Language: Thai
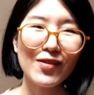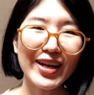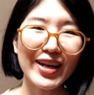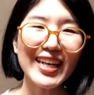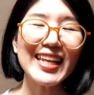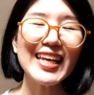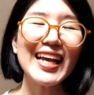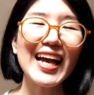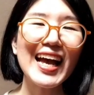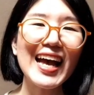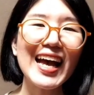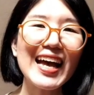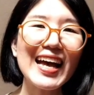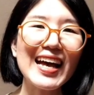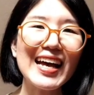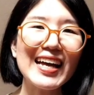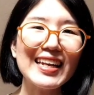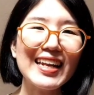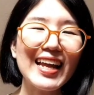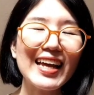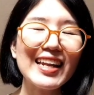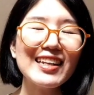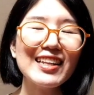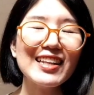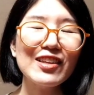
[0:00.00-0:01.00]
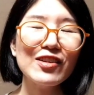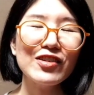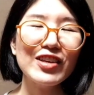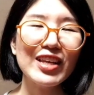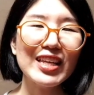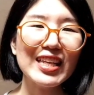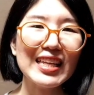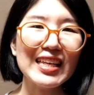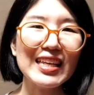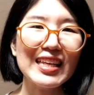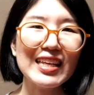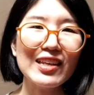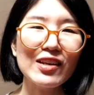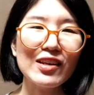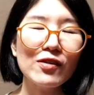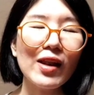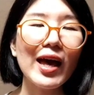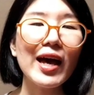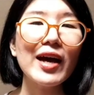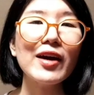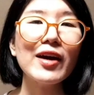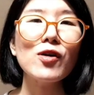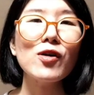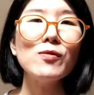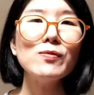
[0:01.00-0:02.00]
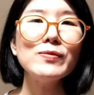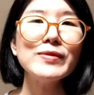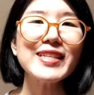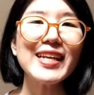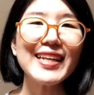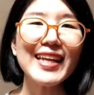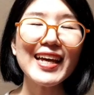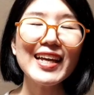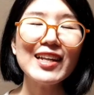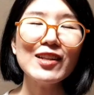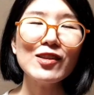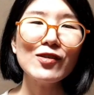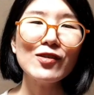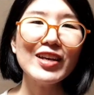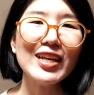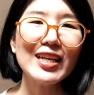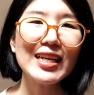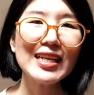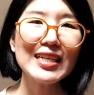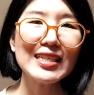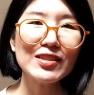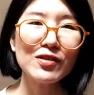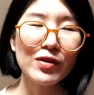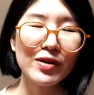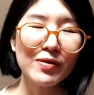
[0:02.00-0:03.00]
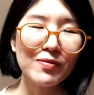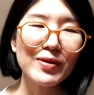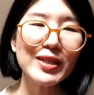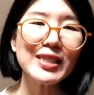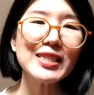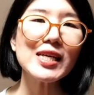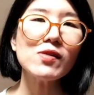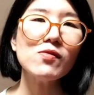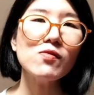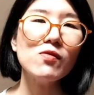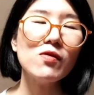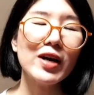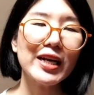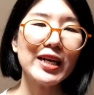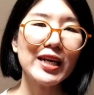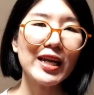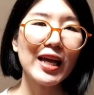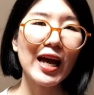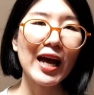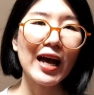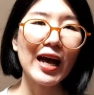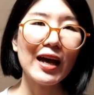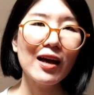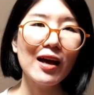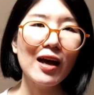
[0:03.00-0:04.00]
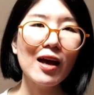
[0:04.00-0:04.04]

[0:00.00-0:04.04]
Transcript: วัสดีค่ะนัทอยู่ดีๆดูแลอารมณ์จัดการตัวเองในชีวิตประจำวันค่ะ